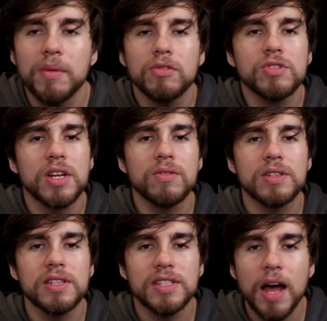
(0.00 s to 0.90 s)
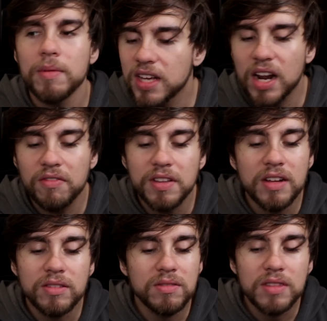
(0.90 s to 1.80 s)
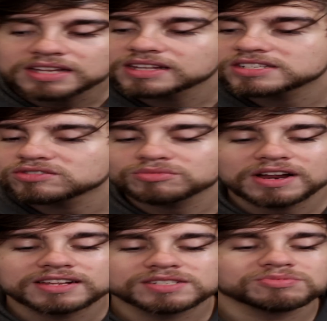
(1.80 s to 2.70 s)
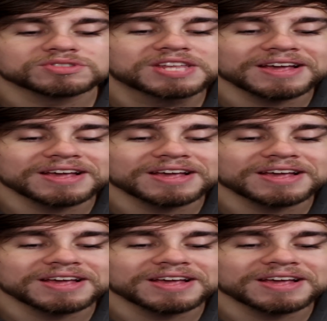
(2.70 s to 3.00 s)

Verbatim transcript: sabe? Inclusão, assim, sabe? Engravida 35 mulheres por